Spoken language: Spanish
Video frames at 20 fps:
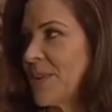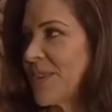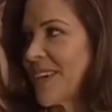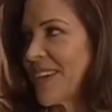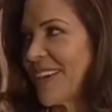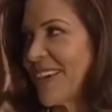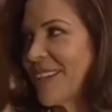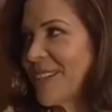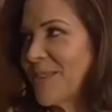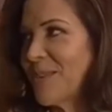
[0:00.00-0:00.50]
que
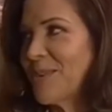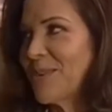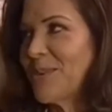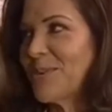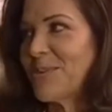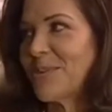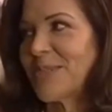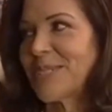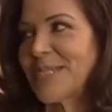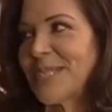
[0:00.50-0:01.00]
Héctor no
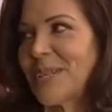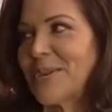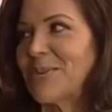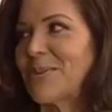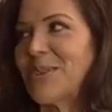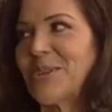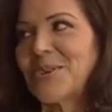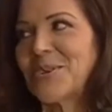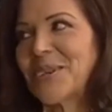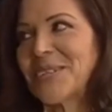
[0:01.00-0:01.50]
es el
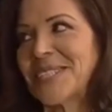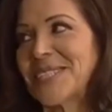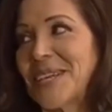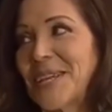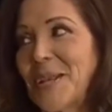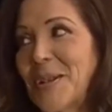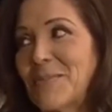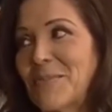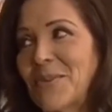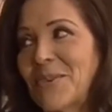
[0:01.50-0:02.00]
único que está
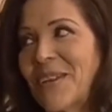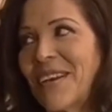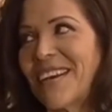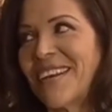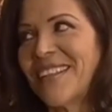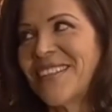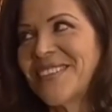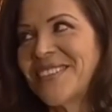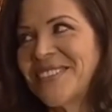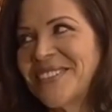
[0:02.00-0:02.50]

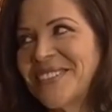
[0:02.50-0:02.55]
enamorado.